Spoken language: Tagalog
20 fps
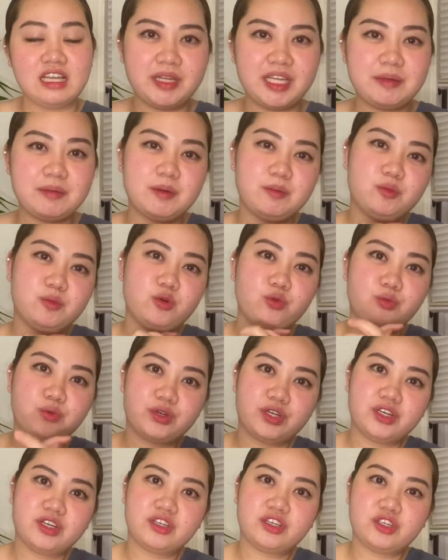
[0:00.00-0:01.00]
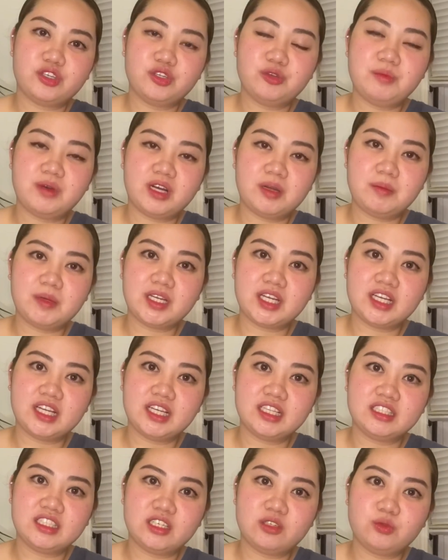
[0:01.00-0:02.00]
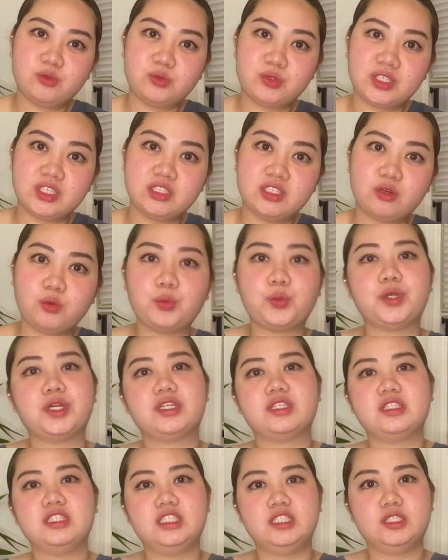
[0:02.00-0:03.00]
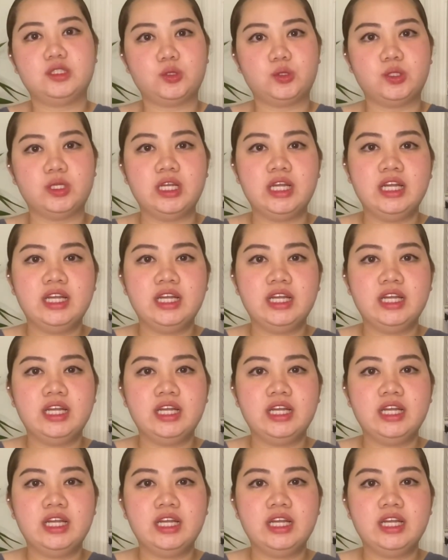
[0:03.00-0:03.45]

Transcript: May iba pong work, yung mga magagandang uri ng work dito,